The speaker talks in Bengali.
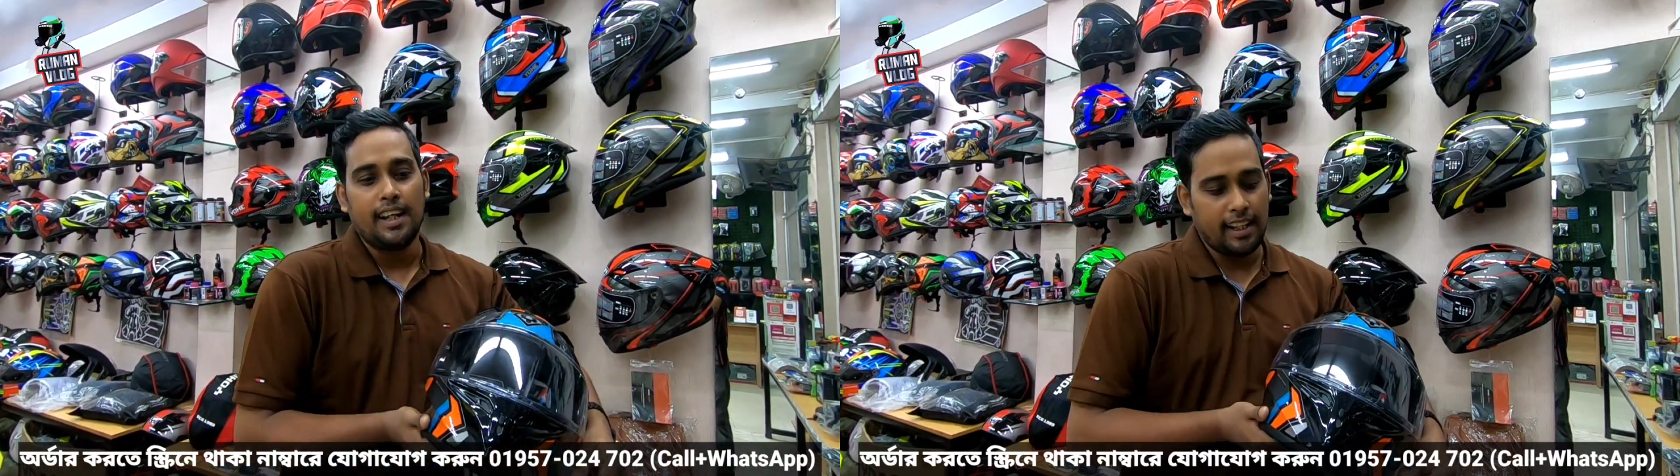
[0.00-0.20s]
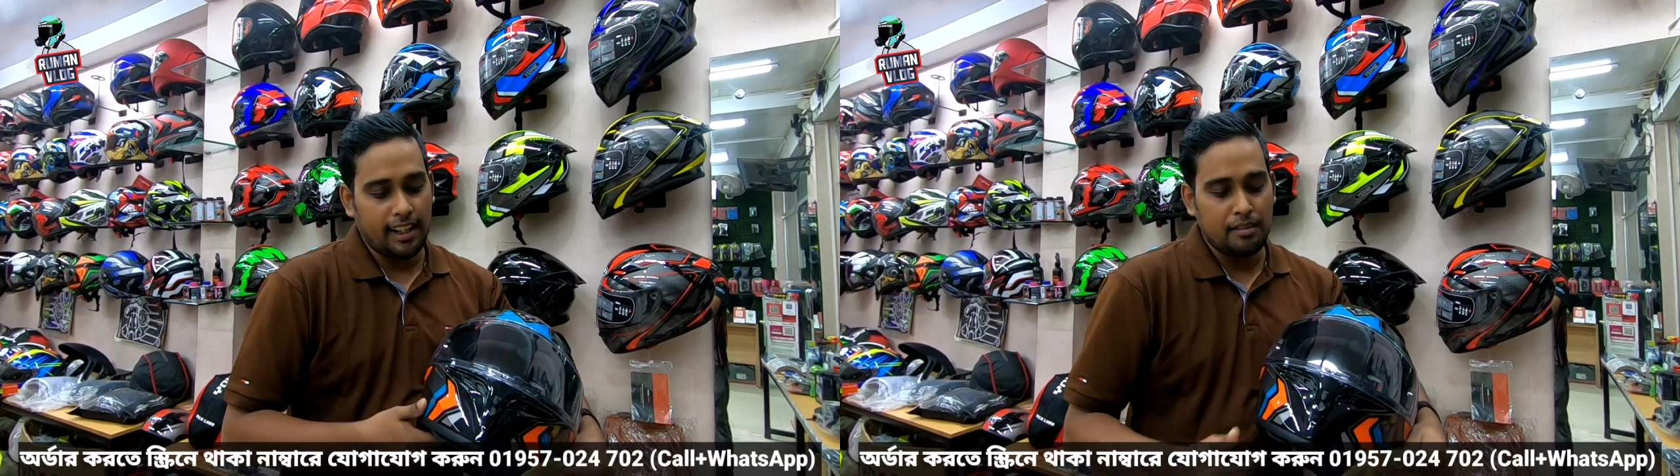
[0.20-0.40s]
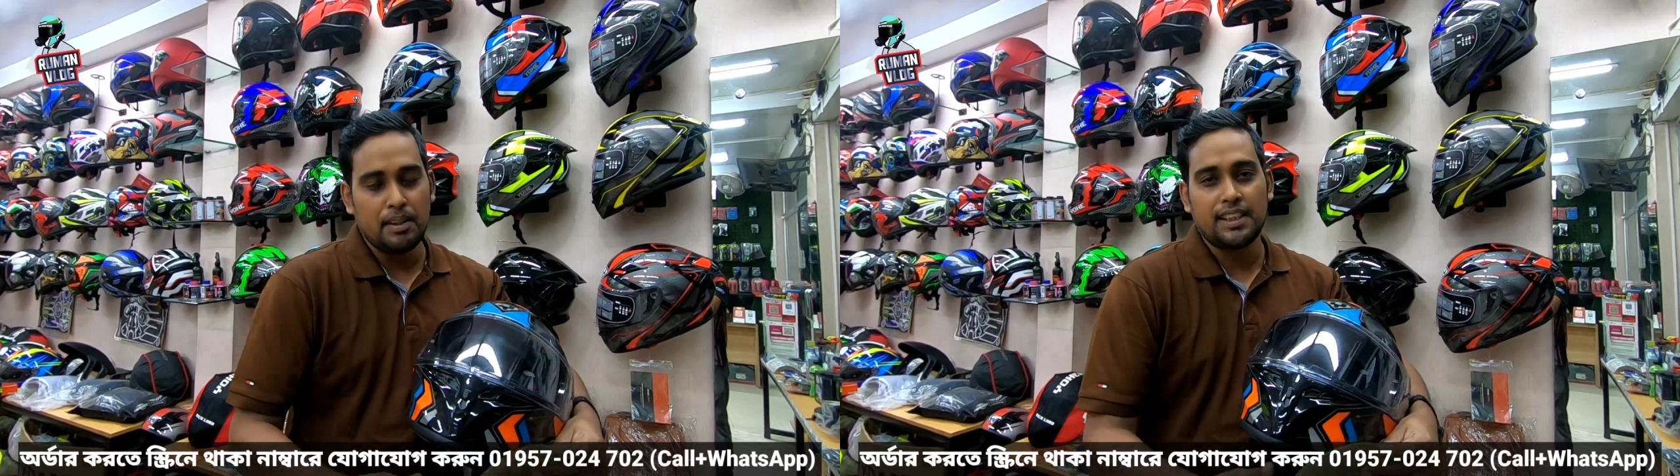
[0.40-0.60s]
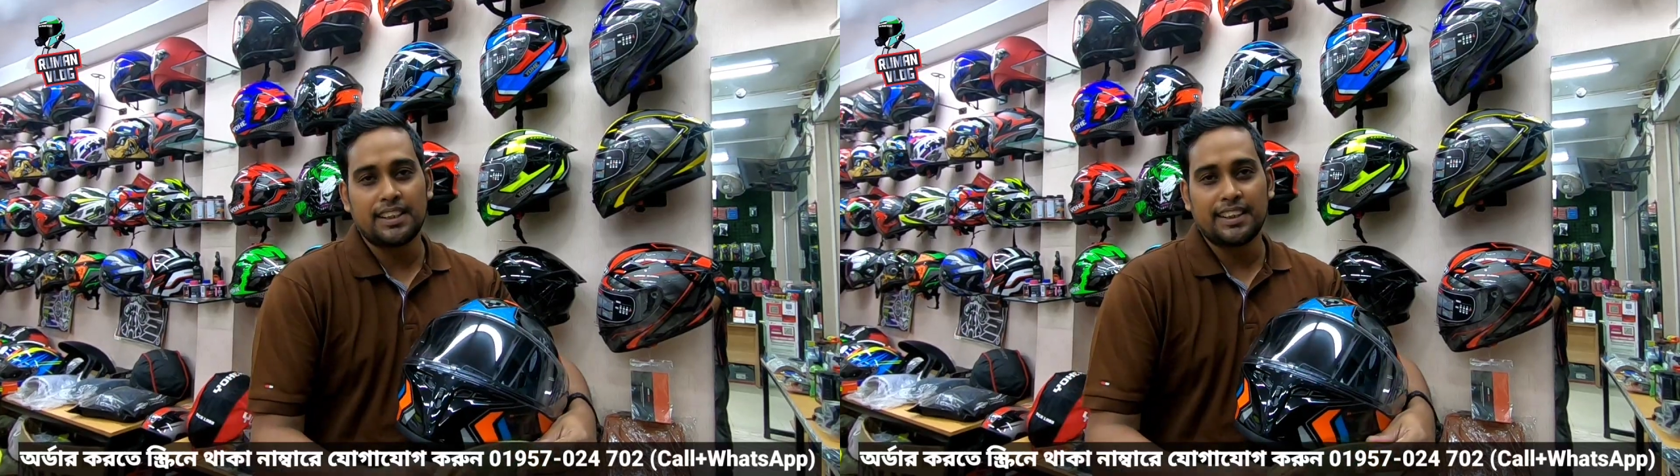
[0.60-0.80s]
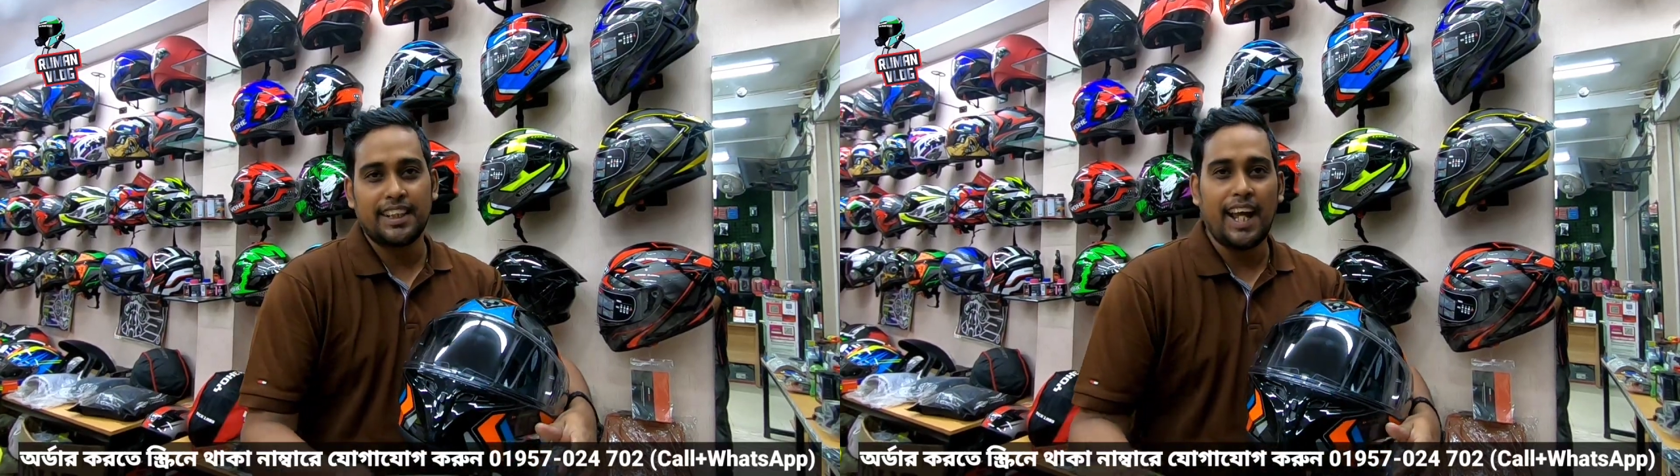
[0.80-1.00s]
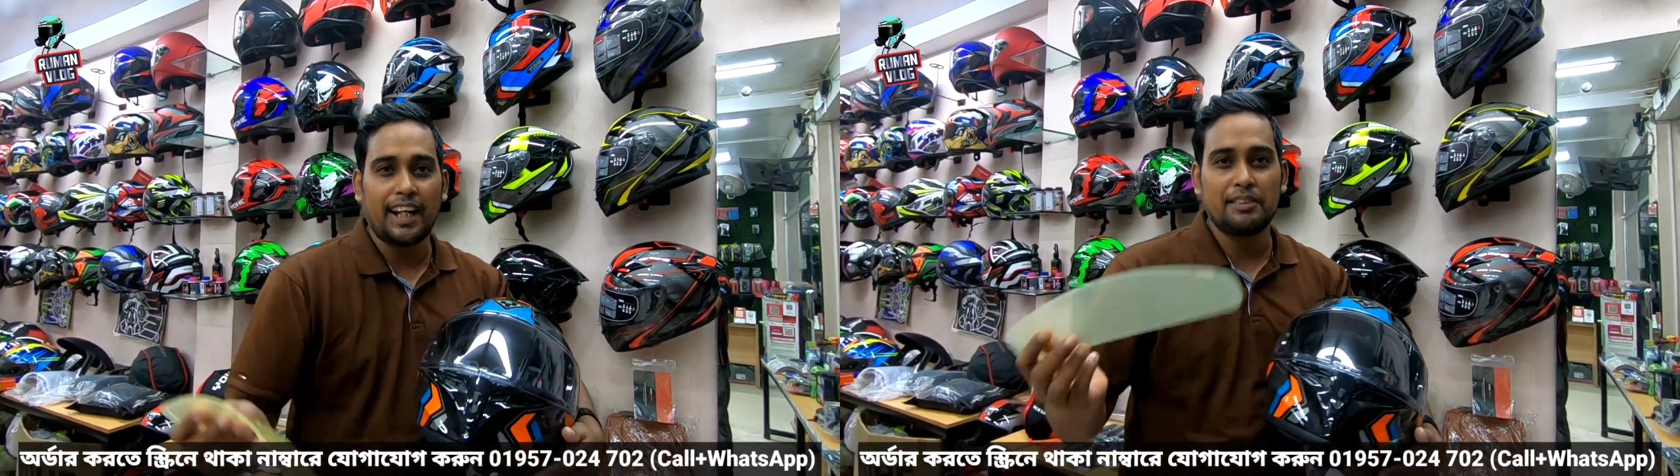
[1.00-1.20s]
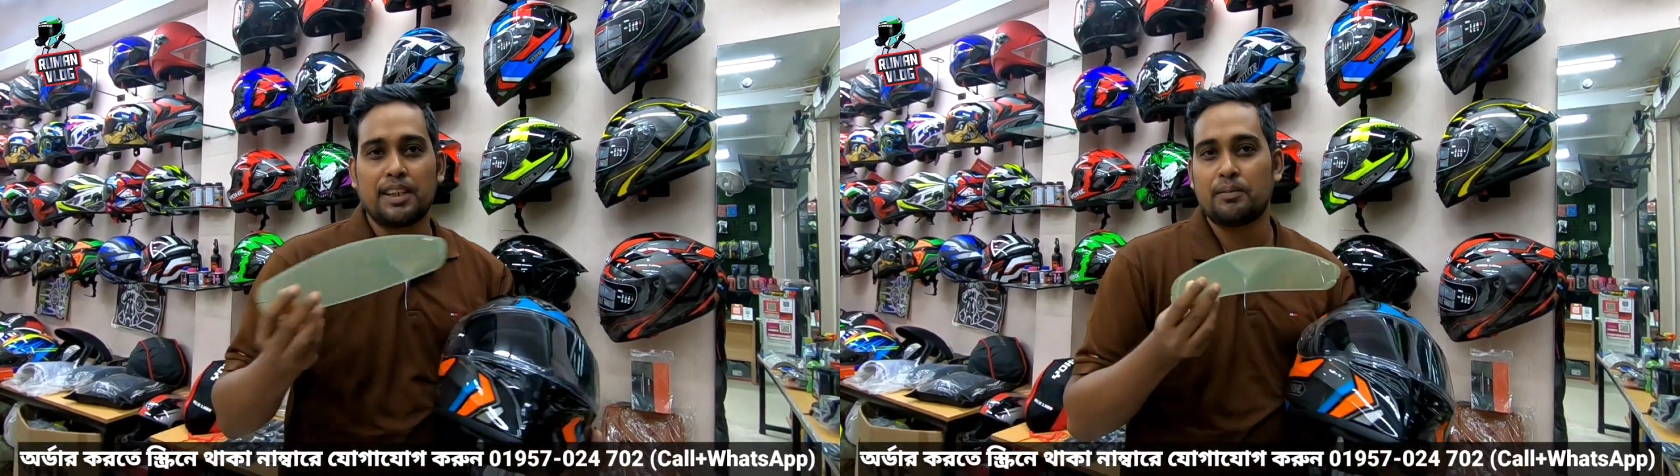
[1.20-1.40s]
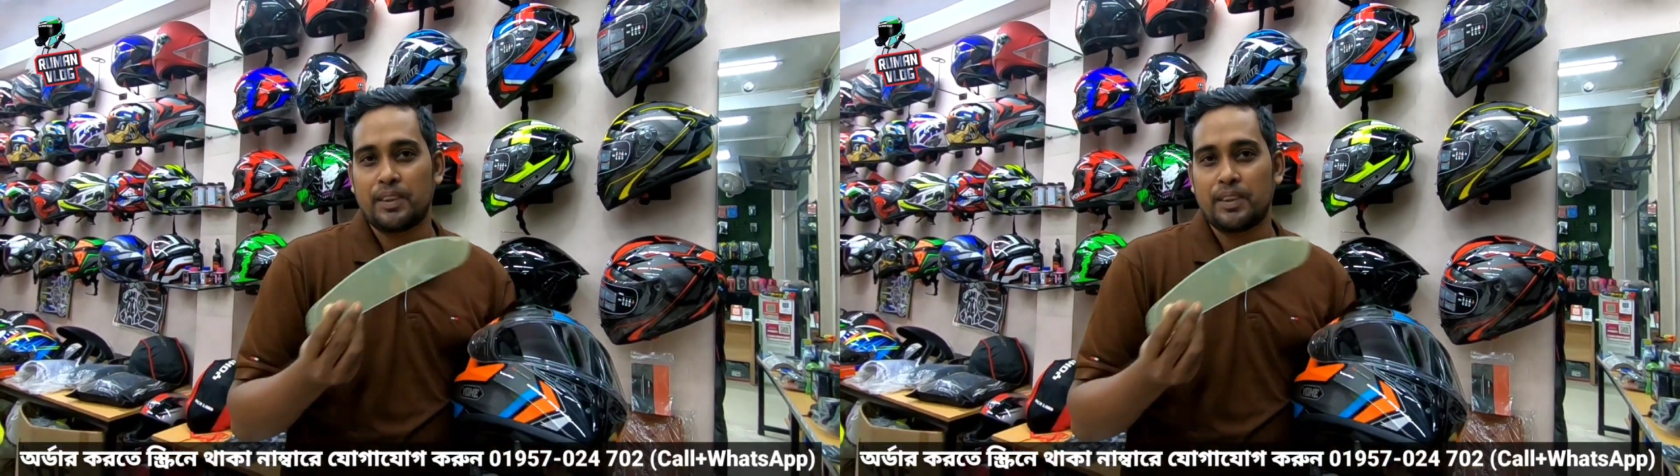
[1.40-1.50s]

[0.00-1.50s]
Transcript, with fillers: এই হেলমেটটার সাথে একেবারে